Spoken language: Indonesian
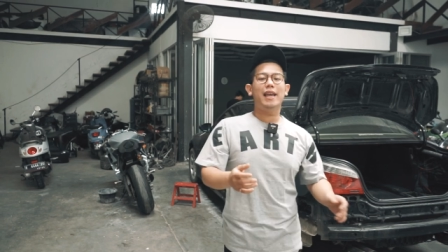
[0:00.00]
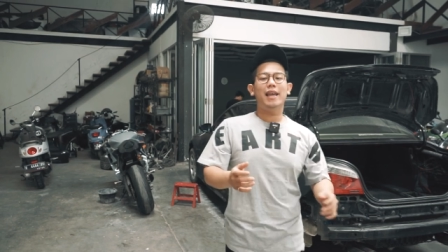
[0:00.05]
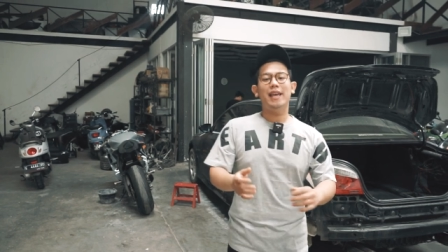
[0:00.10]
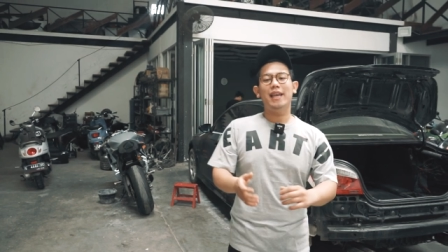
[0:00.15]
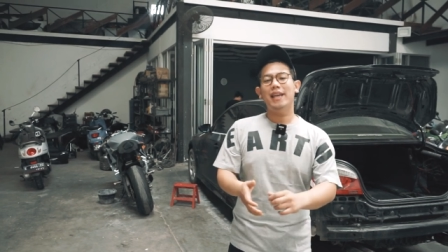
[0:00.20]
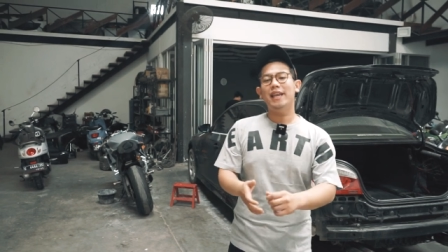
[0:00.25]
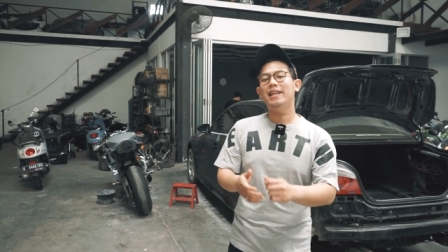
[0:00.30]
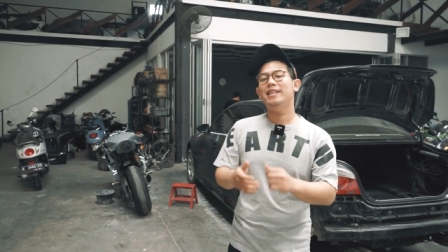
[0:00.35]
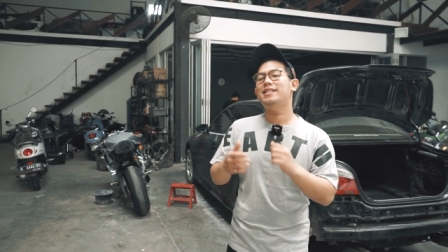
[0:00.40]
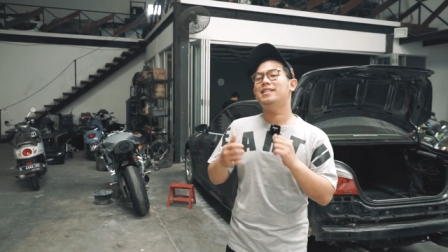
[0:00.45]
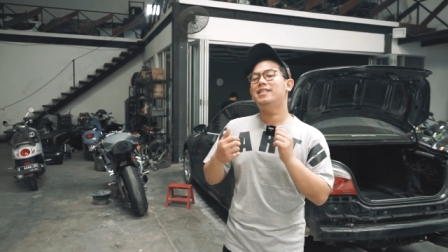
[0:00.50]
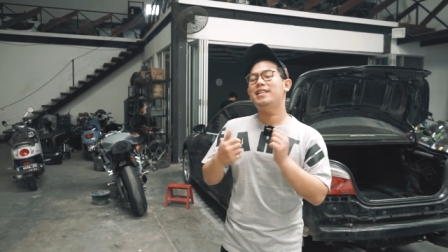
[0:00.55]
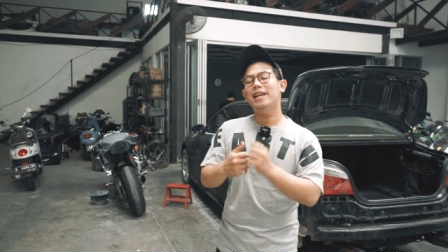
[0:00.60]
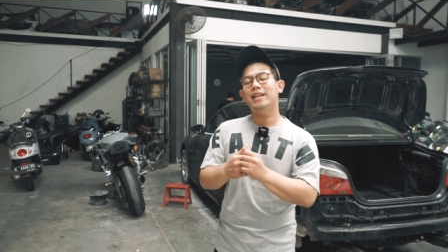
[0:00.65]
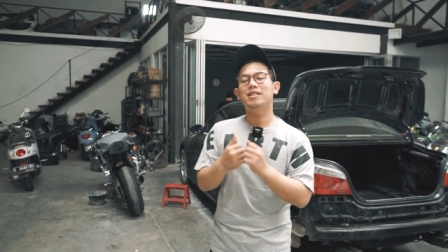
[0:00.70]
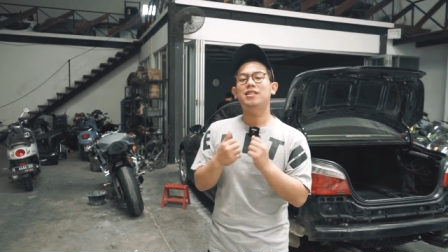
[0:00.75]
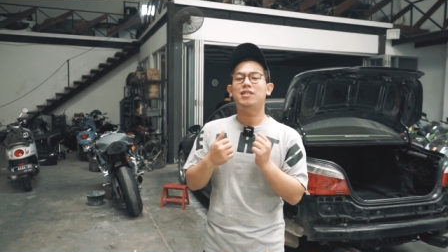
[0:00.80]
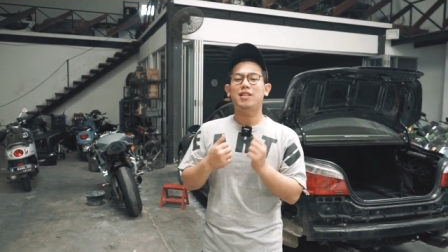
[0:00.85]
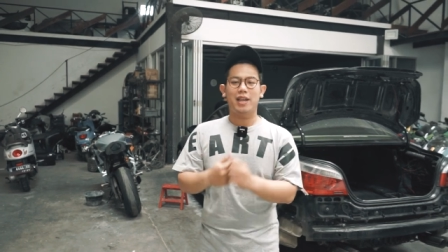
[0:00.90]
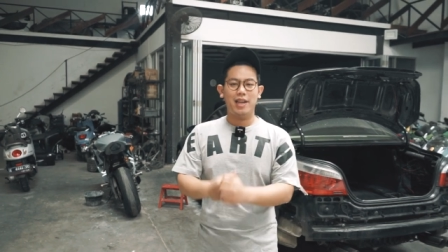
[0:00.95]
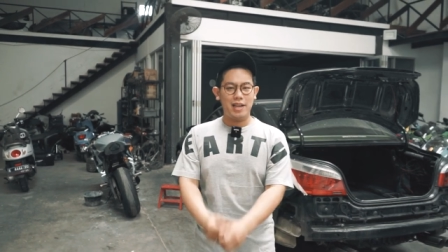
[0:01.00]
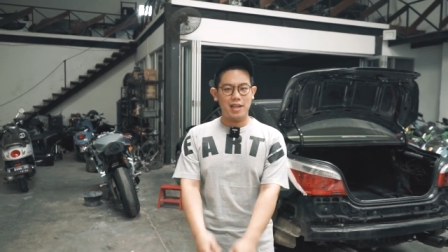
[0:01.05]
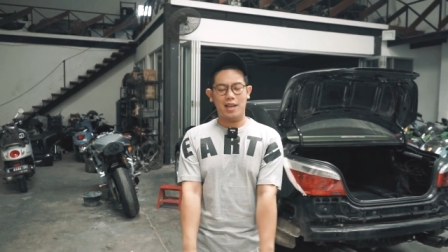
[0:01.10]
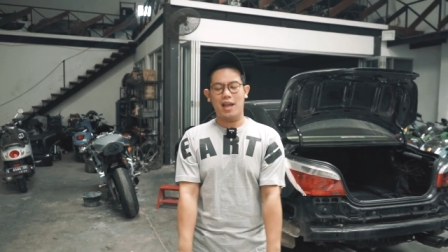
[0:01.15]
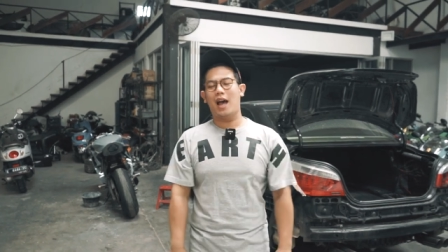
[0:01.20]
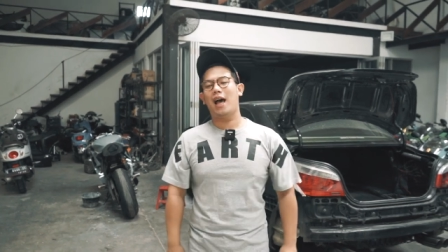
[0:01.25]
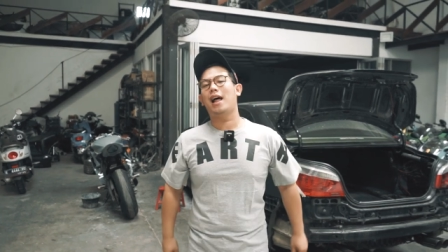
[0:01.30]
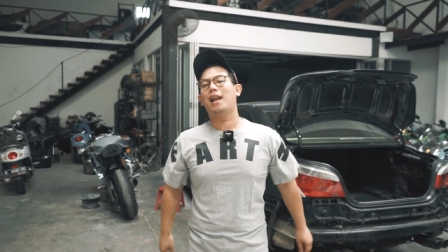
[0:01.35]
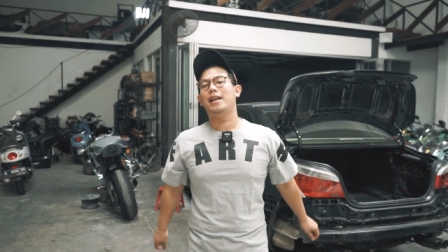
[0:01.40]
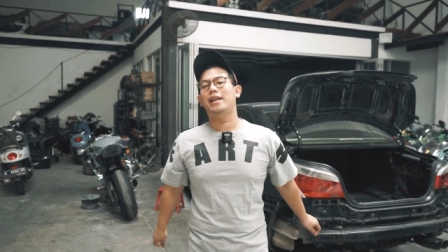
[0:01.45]
E60
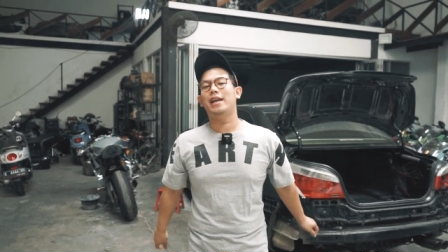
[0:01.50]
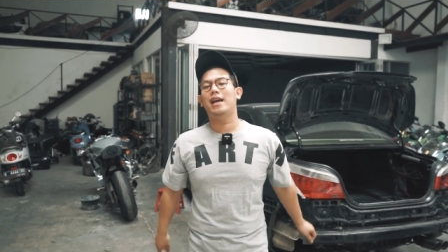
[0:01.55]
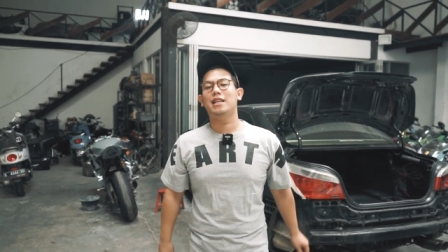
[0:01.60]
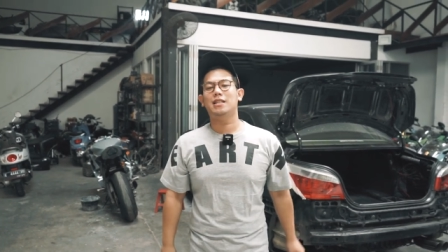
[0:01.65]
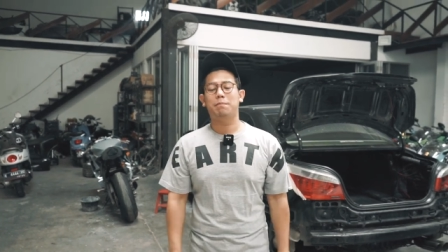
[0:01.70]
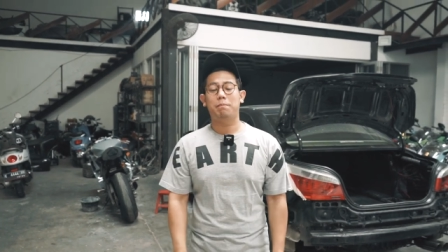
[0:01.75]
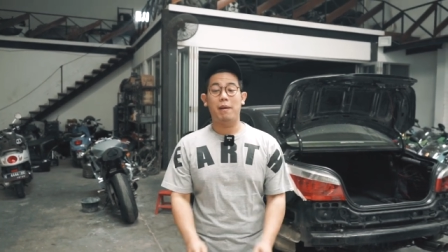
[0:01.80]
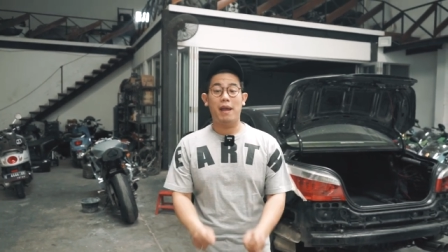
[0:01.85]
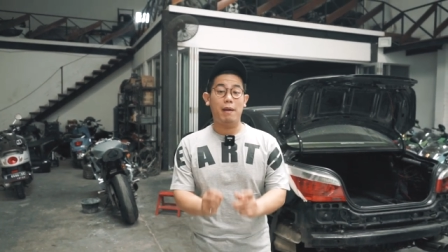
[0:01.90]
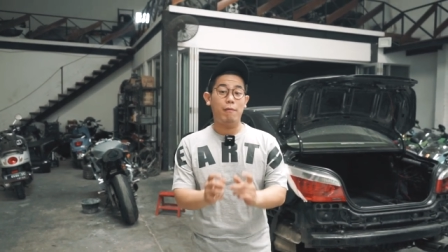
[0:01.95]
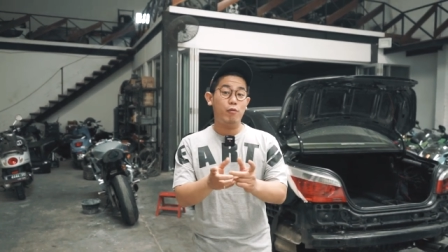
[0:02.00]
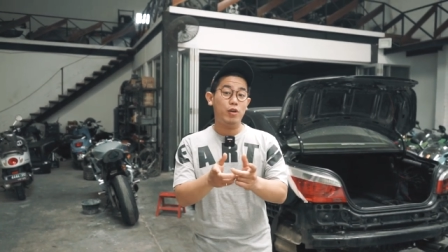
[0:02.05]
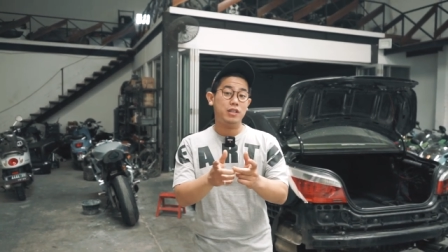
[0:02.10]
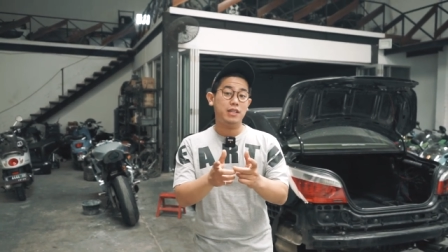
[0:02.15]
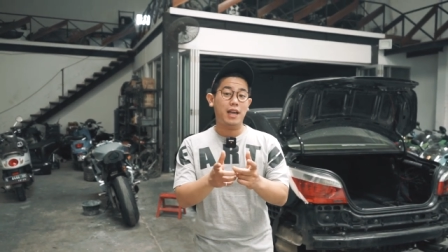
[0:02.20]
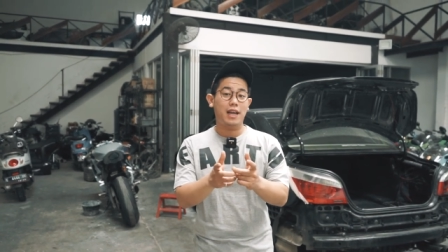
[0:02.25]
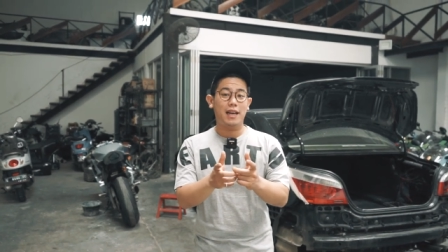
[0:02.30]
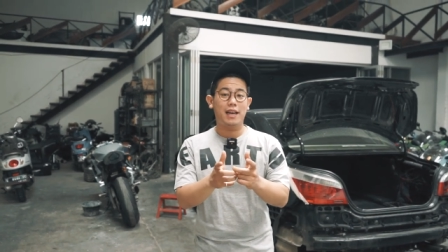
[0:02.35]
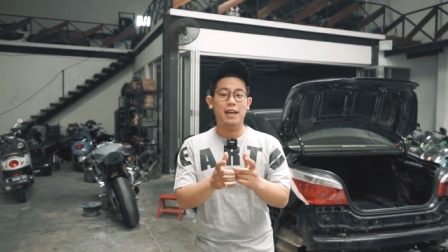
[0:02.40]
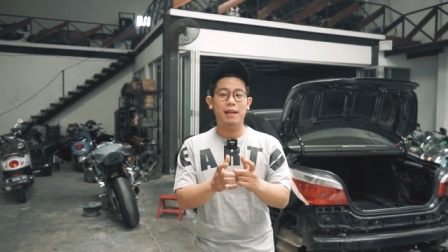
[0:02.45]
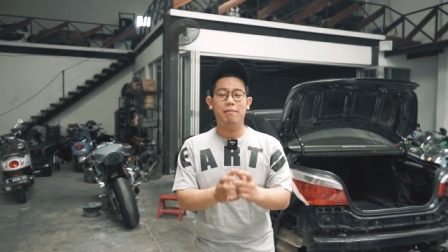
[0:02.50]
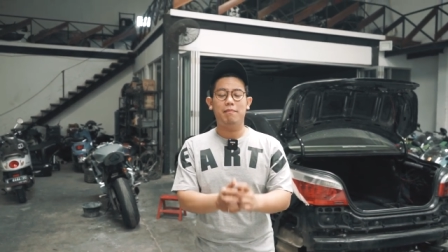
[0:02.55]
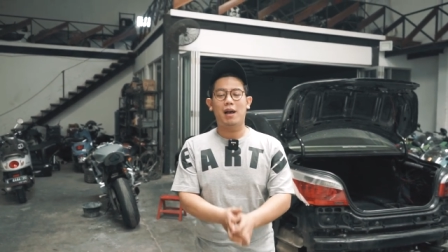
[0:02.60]
alias BMW seri